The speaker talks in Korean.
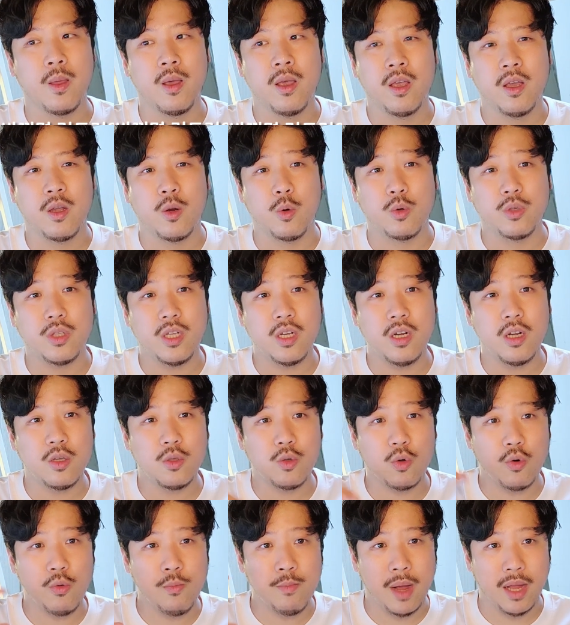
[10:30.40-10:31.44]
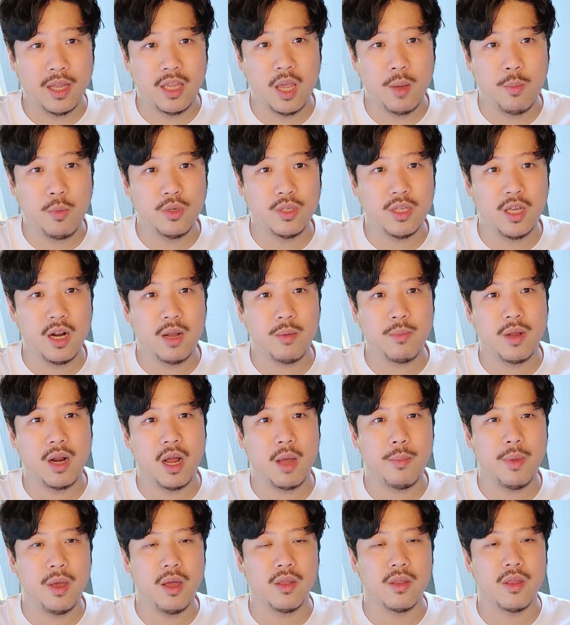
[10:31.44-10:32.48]
로스팅을 조금 많이 해본
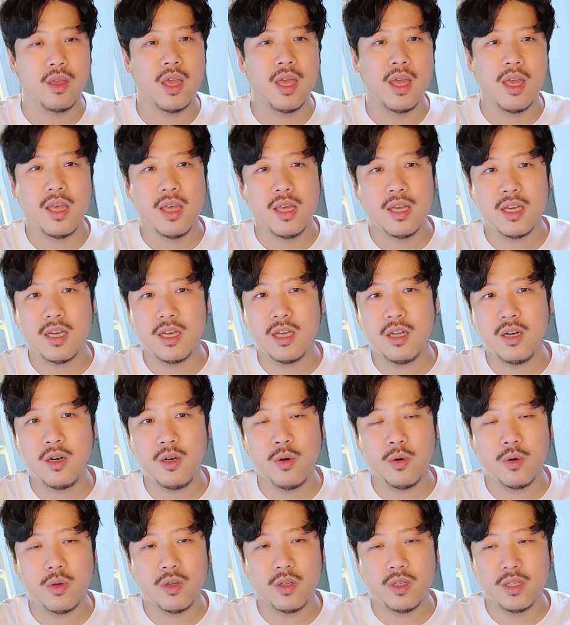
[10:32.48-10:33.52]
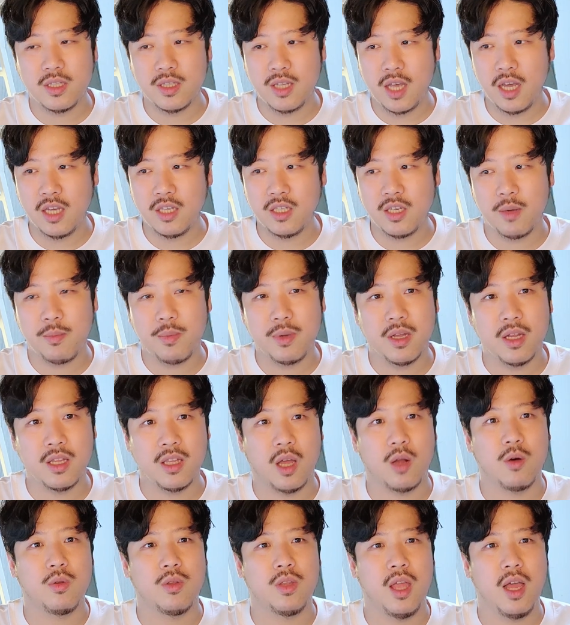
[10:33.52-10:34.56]
사람이라면 큰 사이즈의 비닐
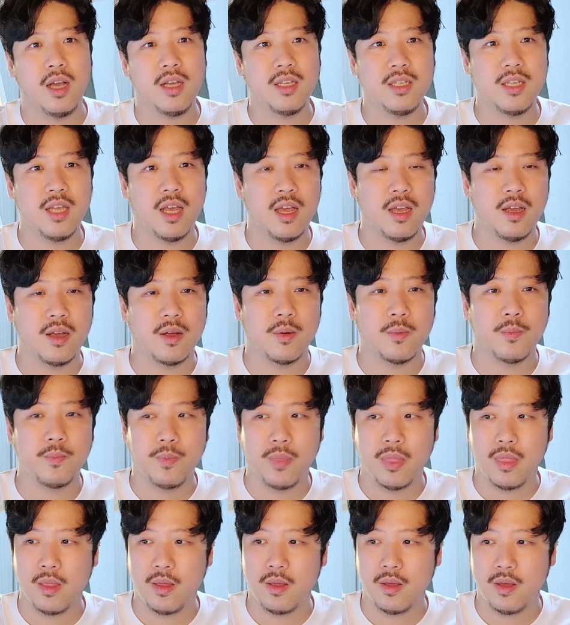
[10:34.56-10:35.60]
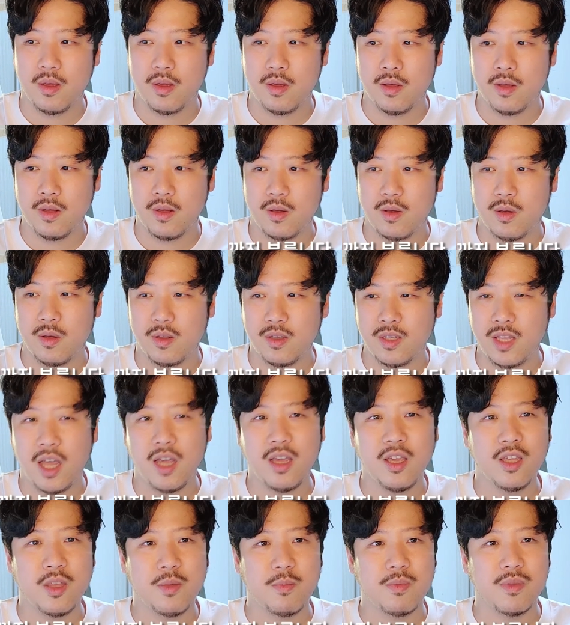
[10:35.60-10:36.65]
다룰 때 항상
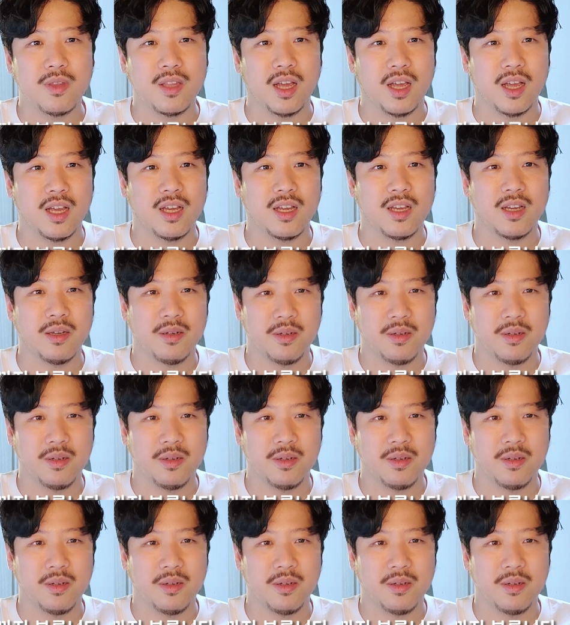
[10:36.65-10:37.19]
타기 쉽다.